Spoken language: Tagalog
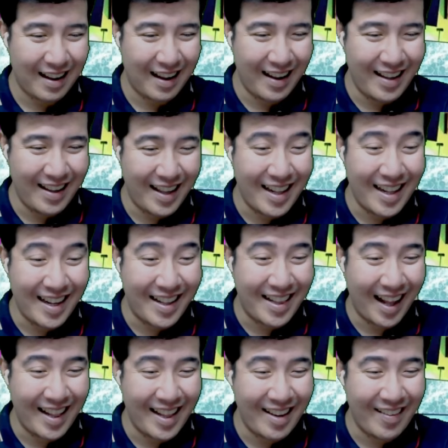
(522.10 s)
Ay, kinilig si
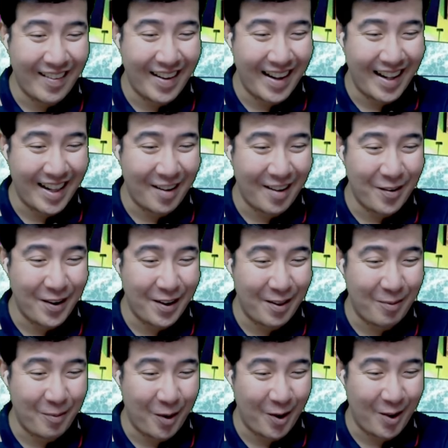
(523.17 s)
Ate Girl. Nakita ko
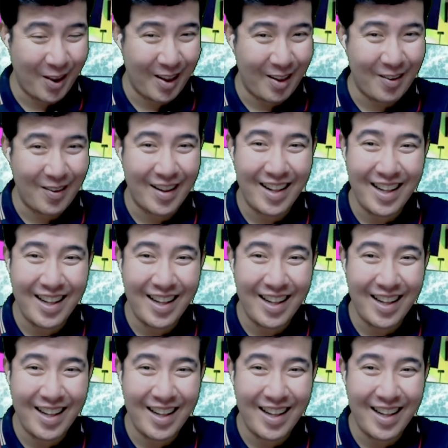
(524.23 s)
nag-smirk siya to.